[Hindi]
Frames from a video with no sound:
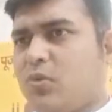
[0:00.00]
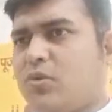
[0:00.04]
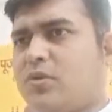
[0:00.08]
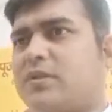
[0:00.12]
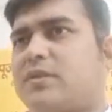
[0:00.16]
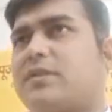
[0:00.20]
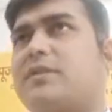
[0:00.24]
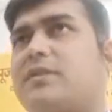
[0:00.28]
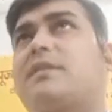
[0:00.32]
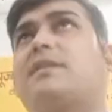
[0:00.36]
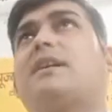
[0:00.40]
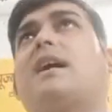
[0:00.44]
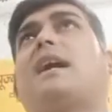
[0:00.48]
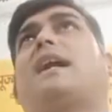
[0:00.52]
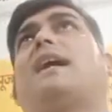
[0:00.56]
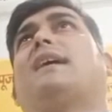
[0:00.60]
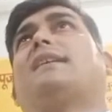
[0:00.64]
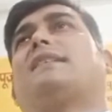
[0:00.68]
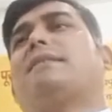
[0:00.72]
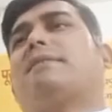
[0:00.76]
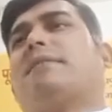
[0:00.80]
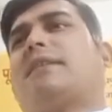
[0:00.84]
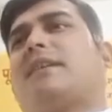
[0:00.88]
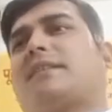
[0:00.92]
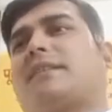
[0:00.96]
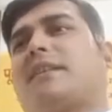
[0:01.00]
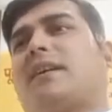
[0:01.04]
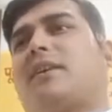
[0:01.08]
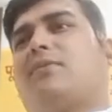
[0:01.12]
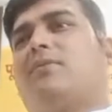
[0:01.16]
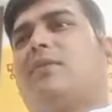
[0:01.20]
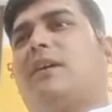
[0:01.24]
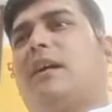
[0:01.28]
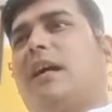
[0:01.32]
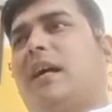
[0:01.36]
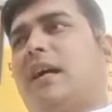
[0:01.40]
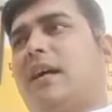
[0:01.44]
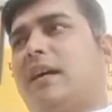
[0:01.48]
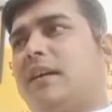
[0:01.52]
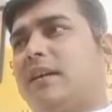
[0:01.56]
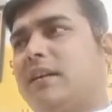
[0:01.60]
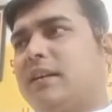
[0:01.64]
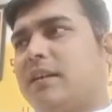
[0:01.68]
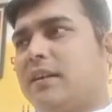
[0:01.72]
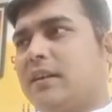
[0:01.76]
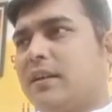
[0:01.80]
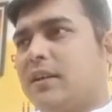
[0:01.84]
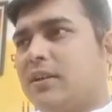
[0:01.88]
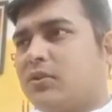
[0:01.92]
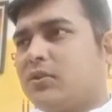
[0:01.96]
कुछ तारा चमकता हुआ
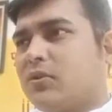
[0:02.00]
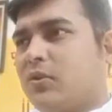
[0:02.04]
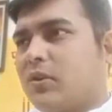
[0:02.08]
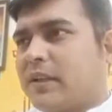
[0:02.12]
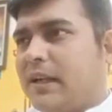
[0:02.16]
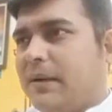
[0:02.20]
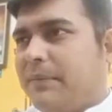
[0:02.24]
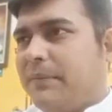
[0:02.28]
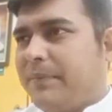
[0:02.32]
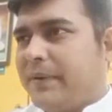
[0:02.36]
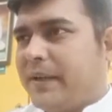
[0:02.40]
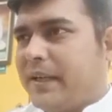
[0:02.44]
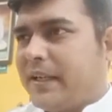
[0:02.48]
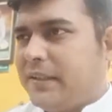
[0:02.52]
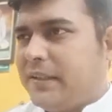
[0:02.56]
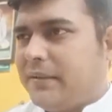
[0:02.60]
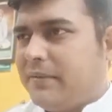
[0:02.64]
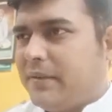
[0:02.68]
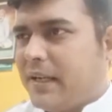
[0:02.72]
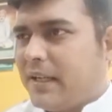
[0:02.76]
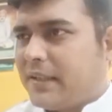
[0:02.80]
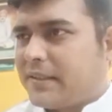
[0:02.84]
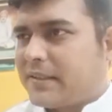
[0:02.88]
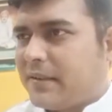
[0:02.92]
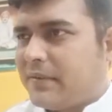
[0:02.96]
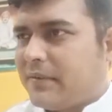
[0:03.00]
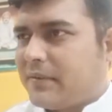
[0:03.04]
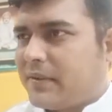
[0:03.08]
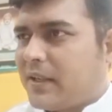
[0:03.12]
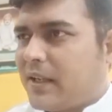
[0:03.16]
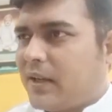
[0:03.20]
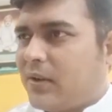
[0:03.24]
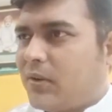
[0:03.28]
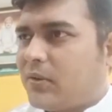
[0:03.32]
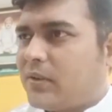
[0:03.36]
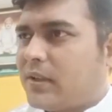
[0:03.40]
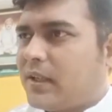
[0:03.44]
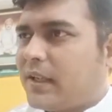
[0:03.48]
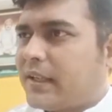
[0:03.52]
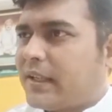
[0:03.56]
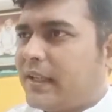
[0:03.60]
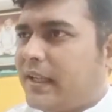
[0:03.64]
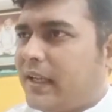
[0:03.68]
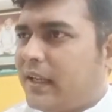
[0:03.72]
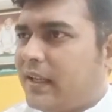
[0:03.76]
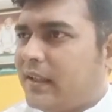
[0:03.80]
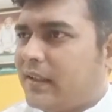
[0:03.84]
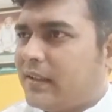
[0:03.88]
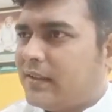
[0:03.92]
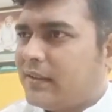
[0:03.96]
तो क्या पहली बार चमका होगा
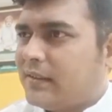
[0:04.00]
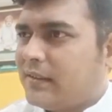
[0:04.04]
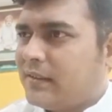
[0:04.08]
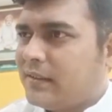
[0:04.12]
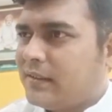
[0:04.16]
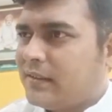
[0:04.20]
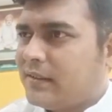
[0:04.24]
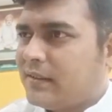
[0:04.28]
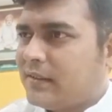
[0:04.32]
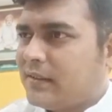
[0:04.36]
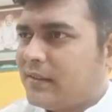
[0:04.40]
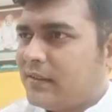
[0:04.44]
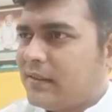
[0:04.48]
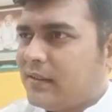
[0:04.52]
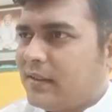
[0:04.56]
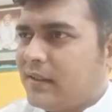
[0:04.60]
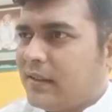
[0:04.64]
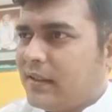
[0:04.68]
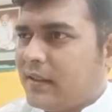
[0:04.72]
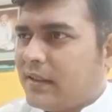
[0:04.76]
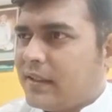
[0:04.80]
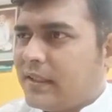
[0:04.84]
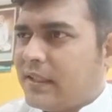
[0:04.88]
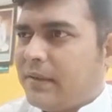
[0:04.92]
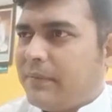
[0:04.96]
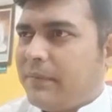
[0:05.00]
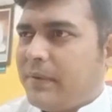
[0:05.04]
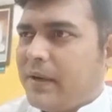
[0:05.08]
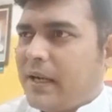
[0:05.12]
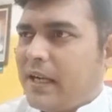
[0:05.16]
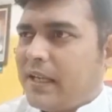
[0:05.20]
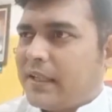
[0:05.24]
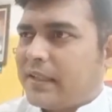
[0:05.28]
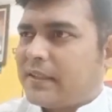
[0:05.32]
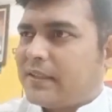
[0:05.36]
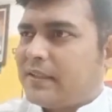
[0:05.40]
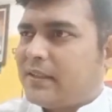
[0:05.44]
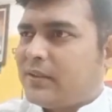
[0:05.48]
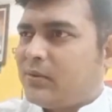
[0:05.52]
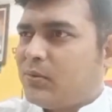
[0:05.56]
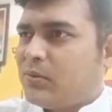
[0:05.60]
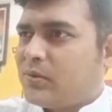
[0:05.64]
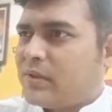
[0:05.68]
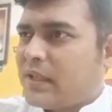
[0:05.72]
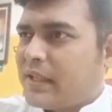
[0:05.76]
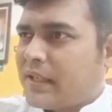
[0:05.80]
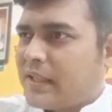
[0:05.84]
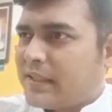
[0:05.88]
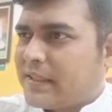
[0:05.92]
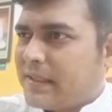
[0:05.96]
क्या या बाल किसी
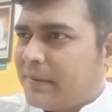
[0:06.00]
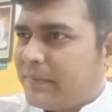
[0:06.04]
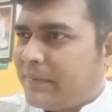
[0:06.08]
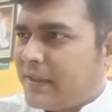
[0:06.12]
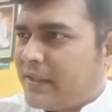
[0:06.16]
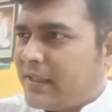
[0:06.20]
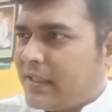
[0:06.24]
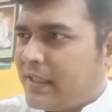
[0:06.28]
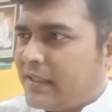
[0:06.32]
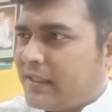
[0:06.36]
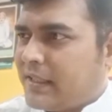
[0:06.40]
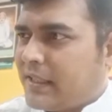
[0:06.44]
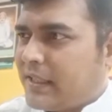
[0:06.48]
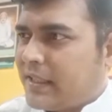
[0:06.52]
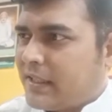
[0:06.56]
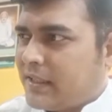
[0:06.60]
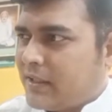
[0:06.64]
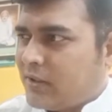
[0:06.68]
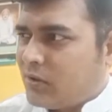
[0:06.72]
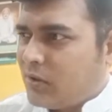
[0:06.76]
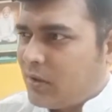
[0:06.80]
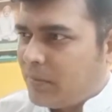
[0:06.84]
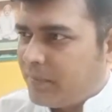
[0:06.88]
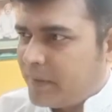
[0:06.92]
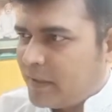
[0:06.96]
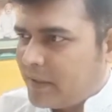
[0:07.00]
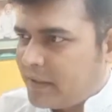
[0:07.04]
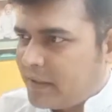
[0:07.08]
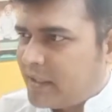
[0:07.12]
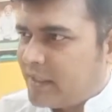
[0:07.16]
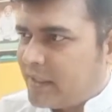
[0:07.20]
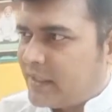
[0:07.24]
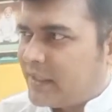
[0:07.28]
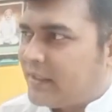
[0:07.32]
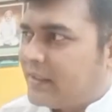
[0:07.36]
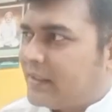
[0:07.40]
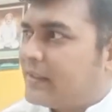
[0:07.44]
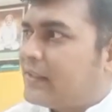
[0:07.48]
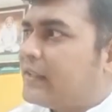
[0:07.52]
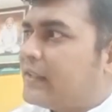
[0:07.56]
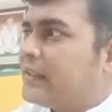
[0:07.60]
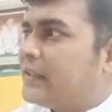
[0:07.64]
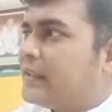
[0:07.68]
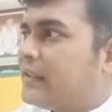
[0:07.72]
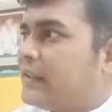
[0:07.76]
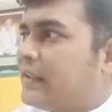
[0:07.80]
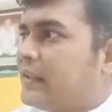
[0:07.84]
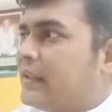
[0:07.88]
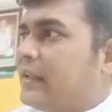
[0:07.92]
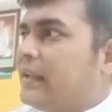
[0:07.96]
दूसरे के सफ़ेद नहीं देखे थे जो अपने ही देखने थे
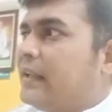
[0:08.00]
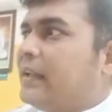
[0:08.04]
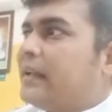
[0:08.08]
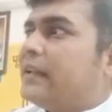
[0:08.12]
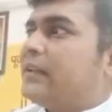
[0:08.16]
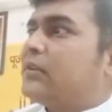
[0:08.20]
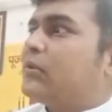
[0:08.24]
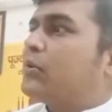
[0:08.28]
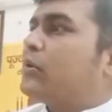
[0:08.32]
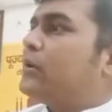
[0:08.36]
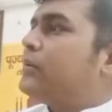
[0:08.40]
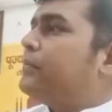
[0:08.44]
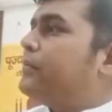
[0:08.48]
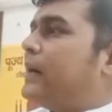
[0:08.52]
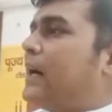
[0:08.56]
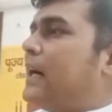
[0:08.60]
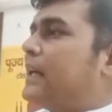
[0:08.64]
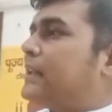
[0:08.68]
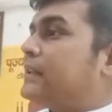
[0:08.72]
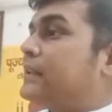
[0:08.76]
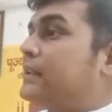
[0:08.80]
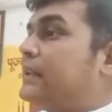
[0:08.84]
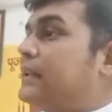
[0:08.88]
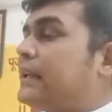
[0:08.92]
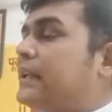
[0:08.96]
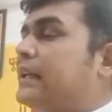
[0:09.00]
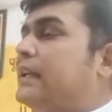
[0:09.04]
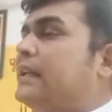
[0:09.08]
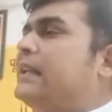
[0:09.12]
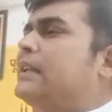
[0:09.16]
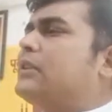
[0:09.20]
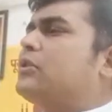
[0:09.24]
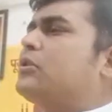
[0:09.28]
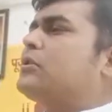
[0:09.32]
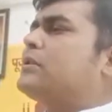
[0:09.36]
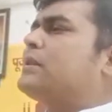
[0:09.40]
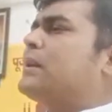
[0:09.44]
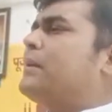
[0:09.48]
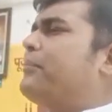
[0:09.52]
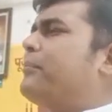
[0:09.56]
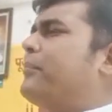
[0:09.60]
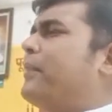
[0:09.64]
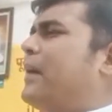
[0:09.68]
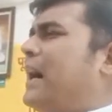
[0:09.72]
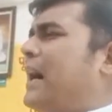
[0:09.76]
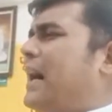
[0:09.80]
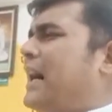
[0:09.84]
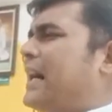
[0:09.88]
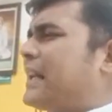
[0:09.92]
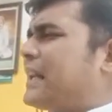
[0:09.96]
तो कोई बात लेकिन ये तो सब
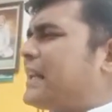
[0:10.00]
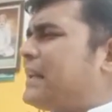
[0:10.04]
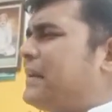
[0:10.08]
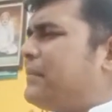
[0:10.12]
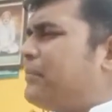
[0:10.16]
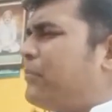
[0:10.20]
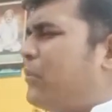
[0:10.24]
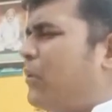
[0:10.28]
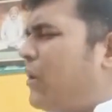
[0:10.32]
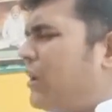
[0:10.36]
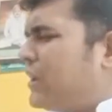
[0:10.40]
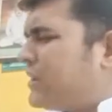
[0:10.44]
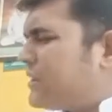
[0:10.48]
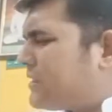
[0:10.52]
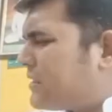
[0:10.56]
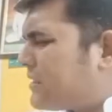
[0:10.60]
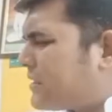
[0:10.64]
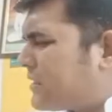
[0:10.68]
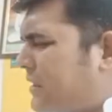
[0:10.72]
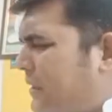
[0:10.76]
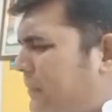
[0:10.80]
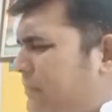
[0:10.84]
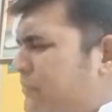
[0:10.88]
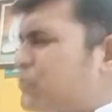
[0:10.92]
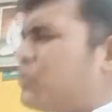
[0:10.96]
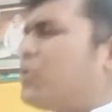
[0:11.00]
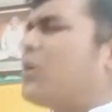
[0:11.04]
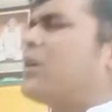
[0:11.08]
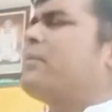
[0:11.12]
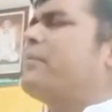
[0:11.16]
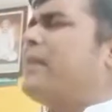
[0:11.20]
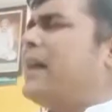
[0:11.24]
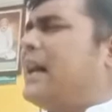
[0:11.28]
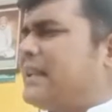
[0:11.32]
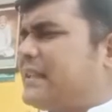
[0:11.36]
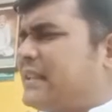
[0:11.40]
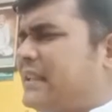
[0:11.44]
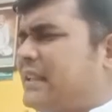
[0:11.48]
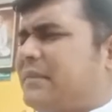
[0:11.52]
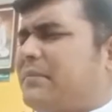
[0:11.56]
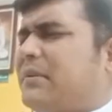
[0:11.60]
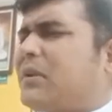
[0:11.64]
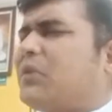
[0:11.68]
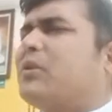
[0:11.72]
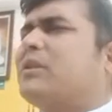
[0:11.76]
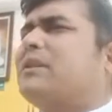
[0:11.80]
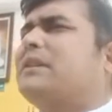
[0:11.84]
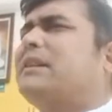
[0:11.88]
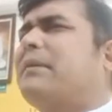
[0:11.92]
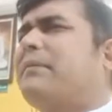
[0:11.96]
बाहर की बहुत कमज़ोर बात है
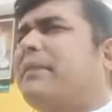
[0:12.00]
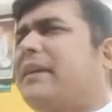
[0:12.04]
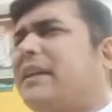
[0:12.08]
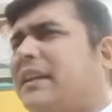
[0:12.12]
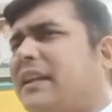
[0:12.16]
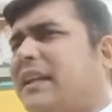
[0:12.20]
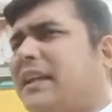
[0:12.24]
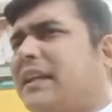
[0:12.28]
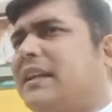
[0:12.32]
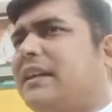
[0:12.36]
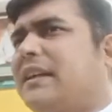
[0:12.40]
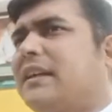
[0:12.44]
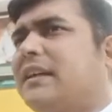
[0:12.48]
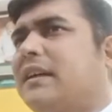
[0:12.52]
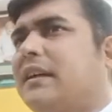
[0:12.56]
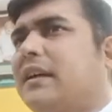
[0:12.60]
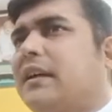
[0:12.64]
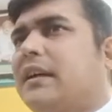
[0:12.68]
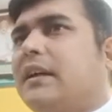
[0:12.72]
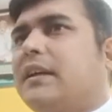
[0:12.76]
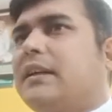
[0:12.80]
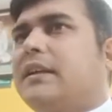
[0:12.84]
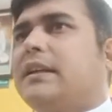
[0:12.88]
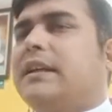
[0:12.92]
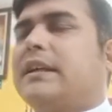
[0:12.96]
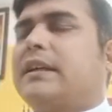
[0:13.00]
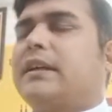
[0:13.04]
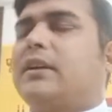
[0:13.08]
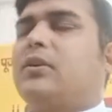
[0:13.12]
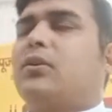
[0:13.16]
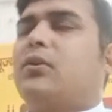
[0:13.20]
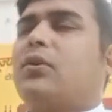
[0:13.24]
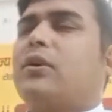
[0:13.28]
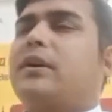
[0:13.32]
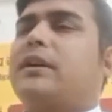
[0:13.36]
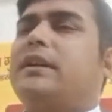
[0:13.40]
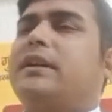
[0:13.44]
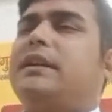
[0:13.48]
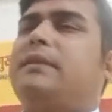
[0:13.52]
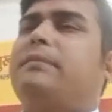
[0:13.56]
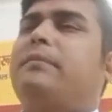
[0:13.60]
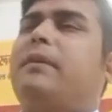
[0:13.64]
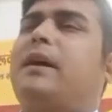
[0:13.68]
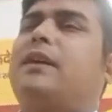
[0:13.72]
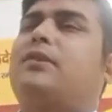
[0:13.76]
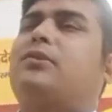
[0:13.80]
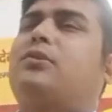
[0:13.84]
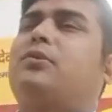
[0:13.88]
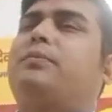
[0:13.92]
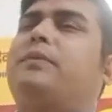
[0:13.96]
इनमें कोई दम ही नहीं लेकिन लोग इन्हीं
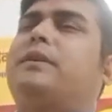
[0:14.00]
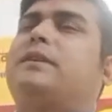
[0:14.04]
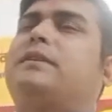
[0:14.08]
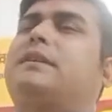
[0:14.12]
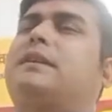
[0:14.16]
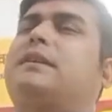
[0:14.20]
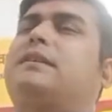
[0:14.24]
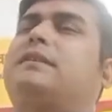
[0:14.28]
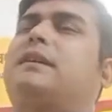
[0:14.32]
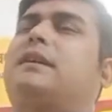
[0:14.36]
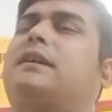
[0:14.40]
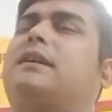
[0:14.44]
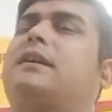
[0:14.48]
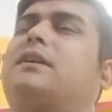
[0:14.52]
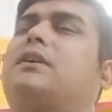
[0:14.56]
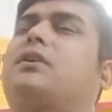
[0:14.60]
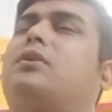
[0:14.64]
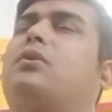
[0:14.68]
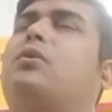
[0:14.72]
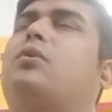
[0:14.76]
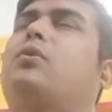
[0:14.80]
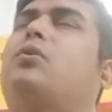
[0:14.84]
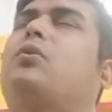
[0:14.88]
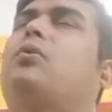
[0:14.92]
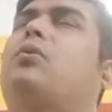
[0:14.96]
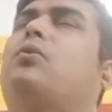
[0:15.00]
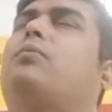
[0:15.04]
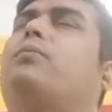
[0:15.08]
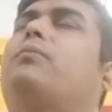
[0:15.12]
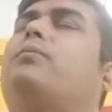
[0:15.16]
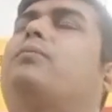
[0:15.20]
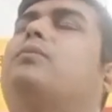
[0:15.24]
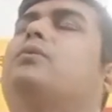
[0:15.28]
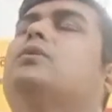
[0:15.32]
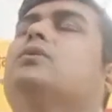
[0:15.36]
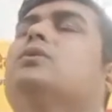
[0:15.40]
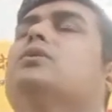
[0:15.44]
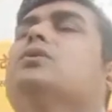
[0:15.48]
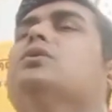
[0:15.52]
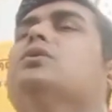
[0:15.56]
बातों पर चर्चा करके ओ